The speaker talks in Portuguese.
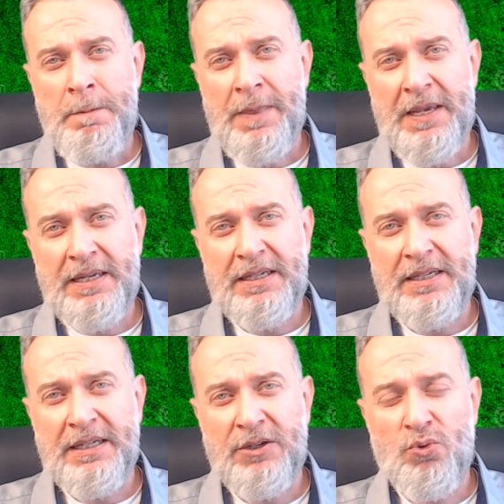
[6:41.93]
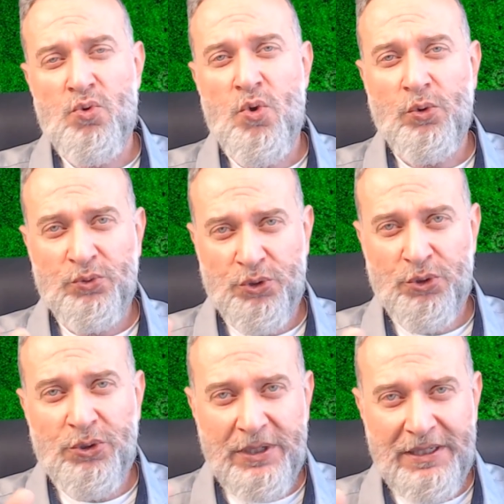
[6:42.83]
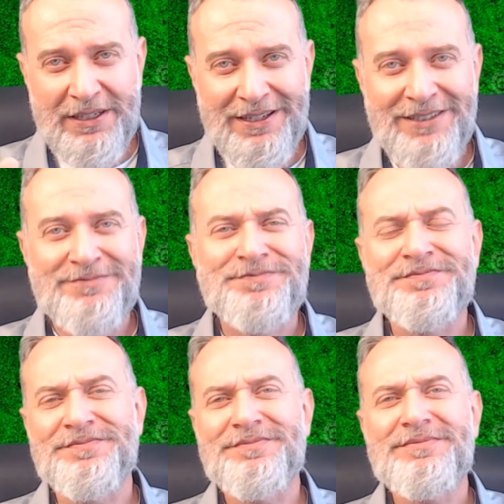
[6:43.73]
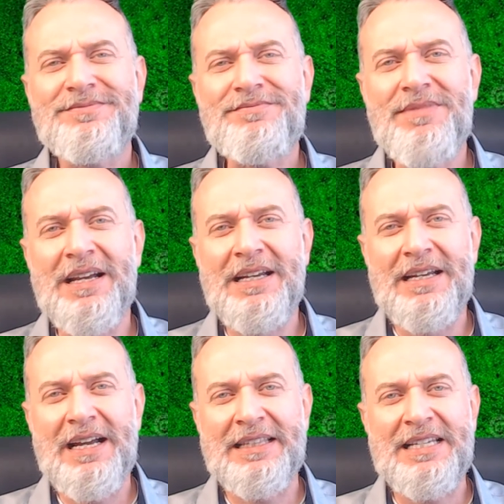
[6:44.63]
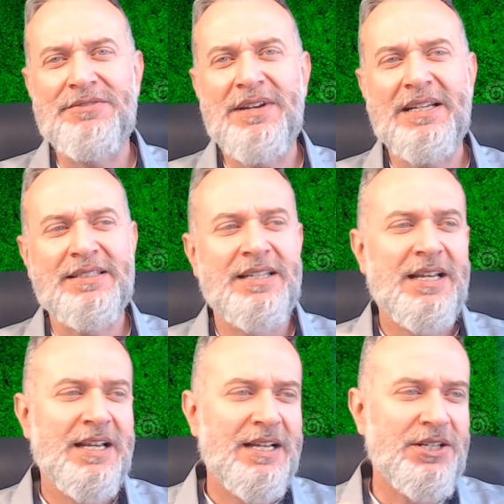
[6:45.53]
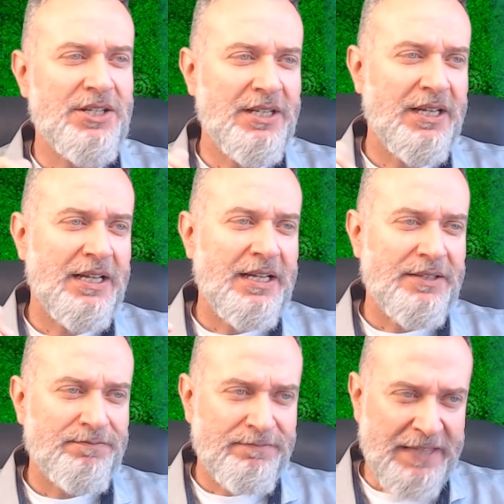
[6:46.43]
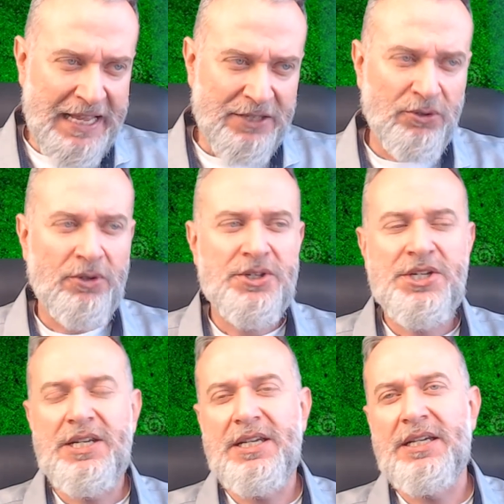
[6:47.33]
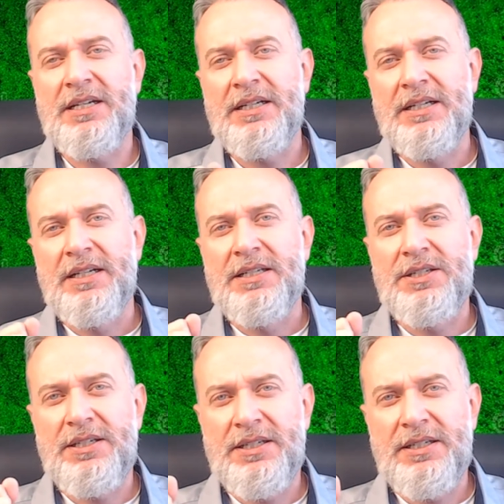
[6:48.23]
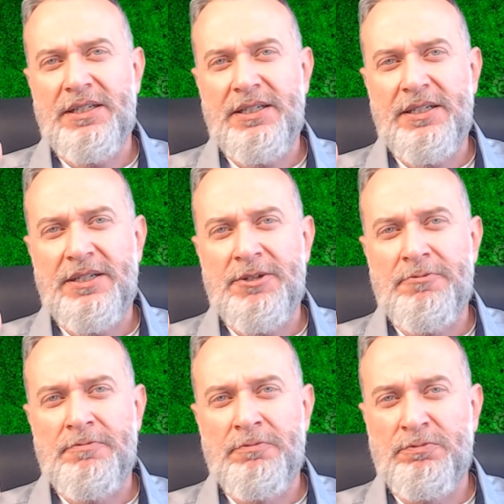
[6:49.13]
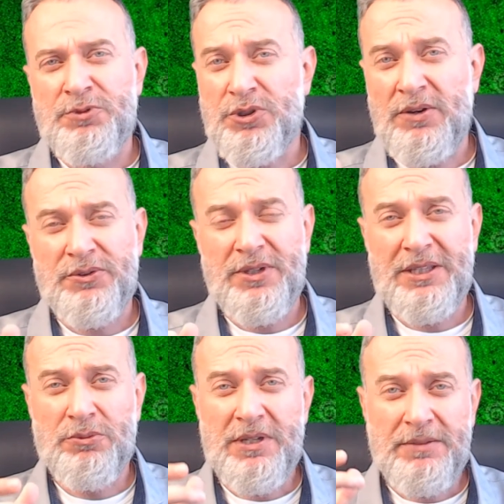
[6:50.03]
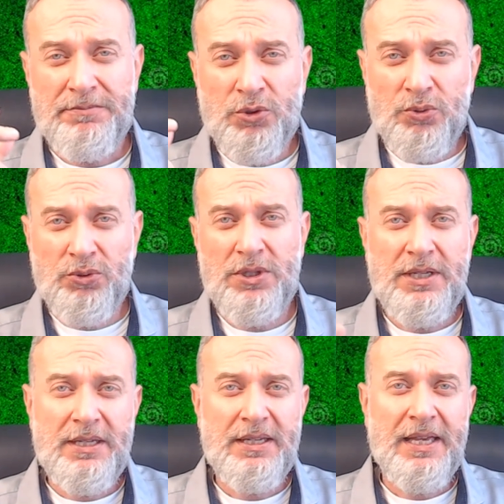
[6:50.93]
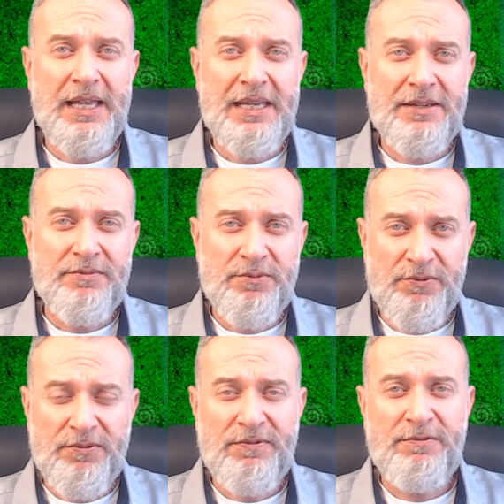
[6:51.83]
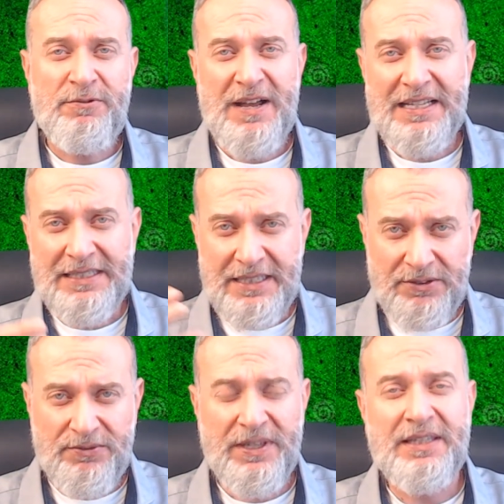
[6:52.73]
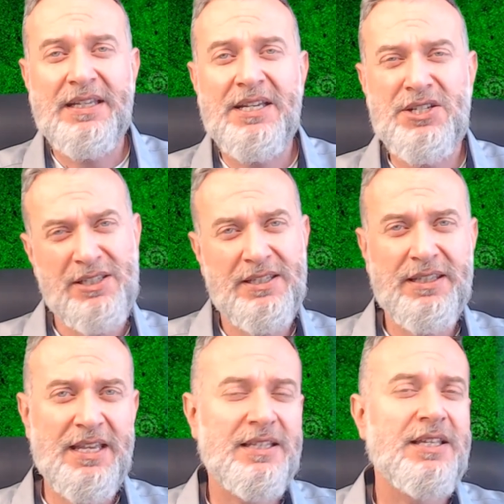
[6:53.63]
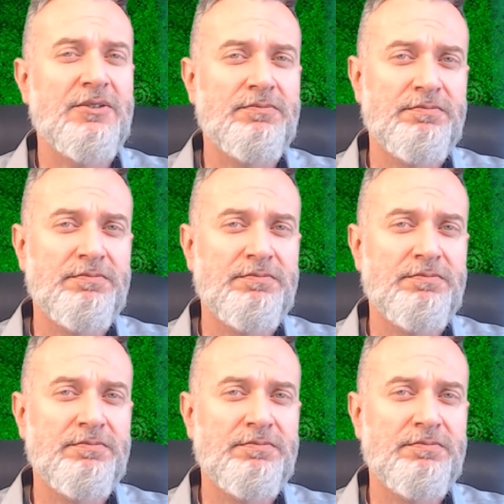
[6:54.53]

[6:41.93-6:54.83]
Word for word: é, o controle, né, é, através de tecnologia, de software, então que tudo que ele faça, venda, registre tem que ter